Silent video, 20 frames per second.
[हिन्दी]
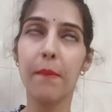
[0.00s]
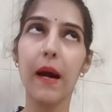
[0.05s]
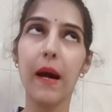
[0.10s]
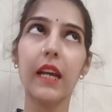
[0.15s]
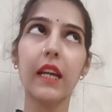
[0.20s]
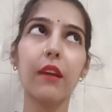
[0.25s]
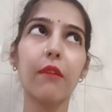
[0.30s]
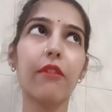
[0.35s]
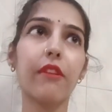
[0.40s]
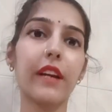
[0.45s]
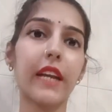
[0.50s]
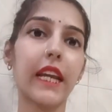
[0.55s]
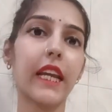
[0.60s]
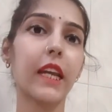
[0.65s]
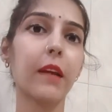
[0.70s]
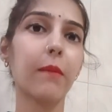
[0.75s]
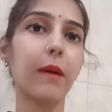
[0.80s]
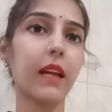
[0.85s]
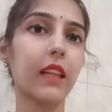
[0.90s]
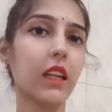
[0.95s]
बाकी
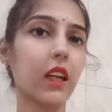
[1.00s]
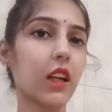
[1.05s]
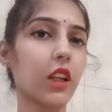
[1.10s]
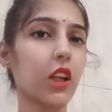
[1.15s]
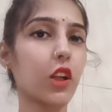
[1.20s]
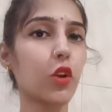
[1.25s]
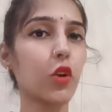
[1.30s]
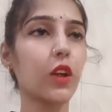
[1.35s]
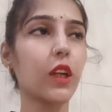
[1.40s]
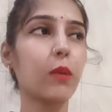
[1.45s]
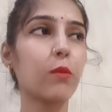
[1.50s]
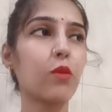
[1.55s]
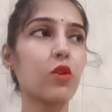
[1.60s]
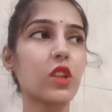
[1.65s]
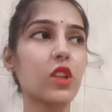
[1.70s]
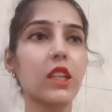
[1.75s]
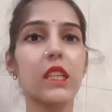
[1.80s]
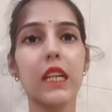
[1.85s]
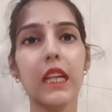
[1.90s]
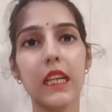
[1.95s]
फिटिंग की बात करते हैं तो ये मुझे